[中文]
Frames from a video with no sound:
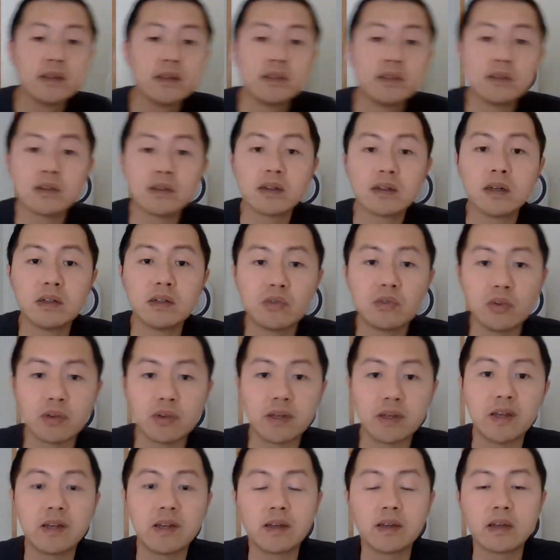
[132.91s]
就各种
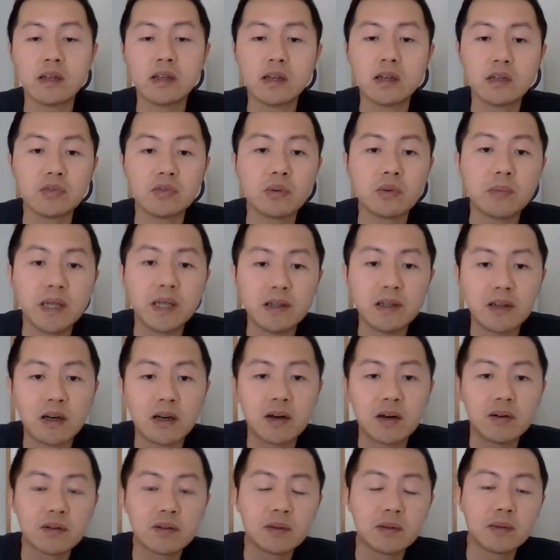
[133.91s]
给给他做配
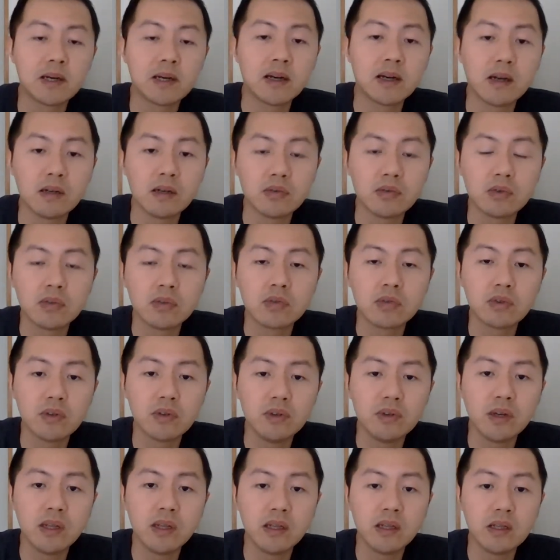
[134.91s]
套的嘛啊，做做
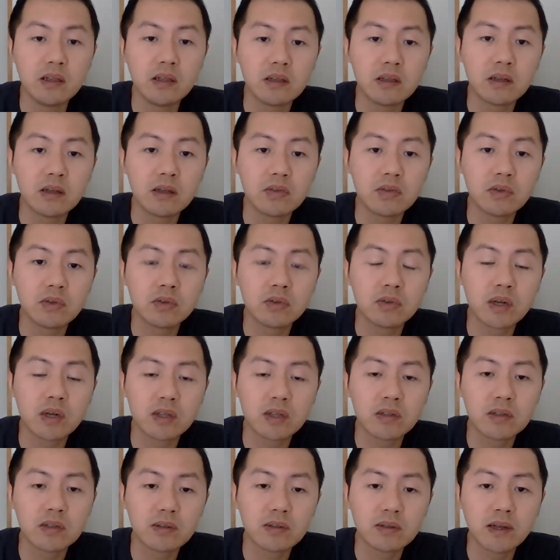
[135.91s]
园林的，做
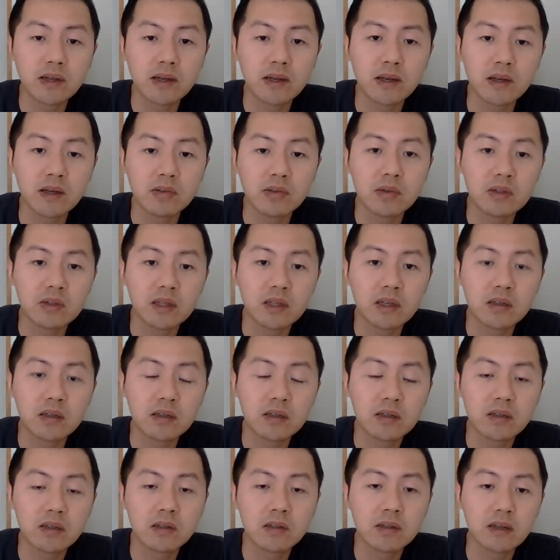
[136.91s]
装修的，做灯
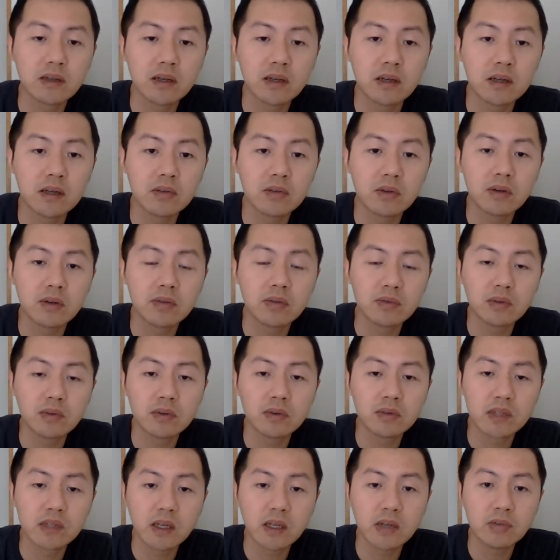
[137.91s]
饰的，做
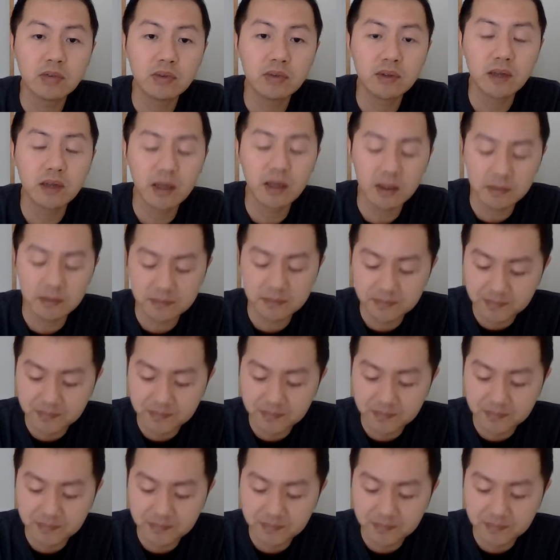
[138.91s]
做家具的。